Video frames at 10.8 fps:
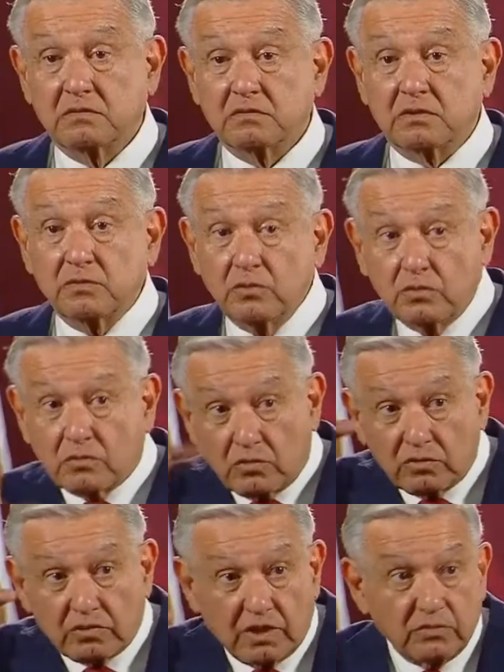Estoy yo
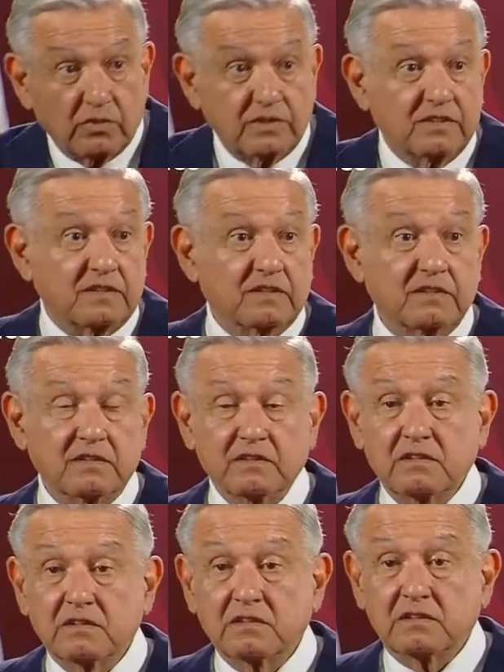contando ayer,
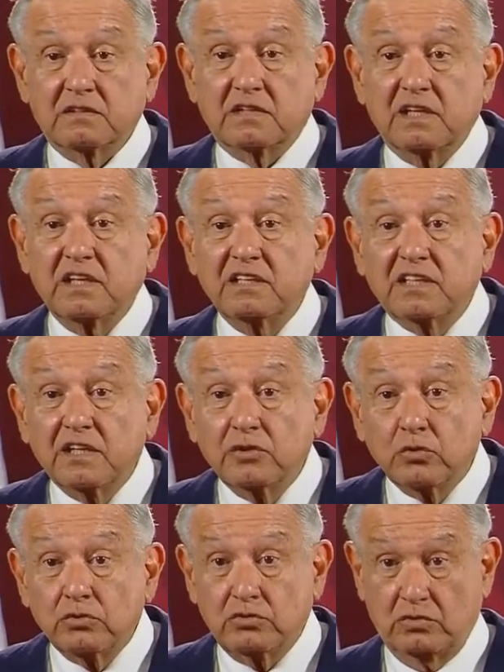
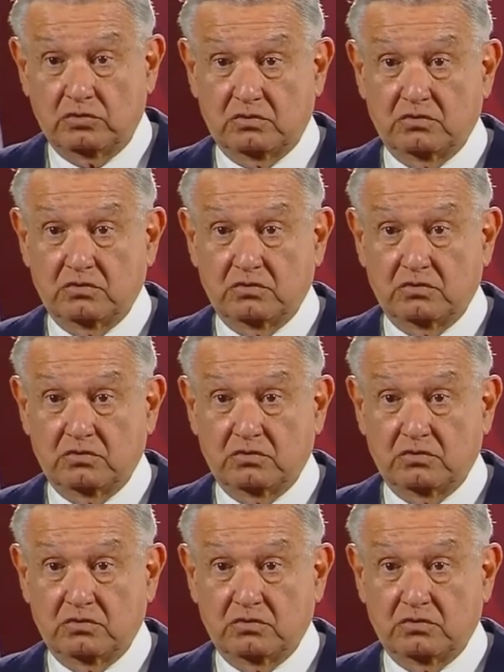38.